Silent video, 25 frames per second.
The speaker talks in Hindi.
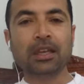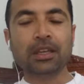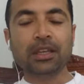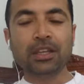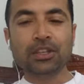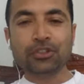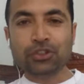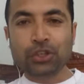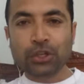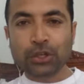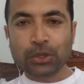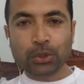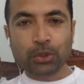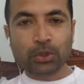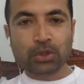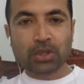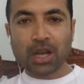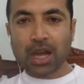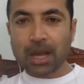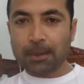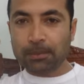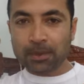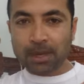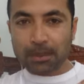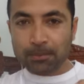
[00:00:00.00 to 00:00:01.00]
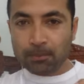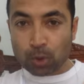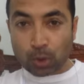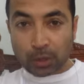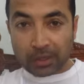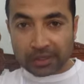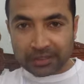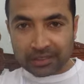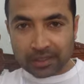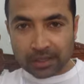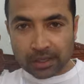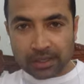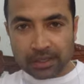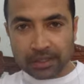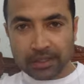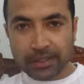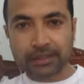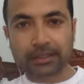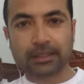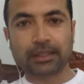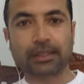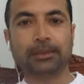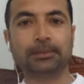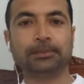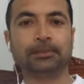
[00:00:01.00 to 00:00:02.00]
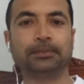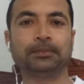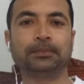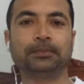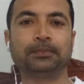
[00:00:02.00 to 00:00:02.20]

इंस्टीट्यूट आपका मुकद्दर नहीं लिखता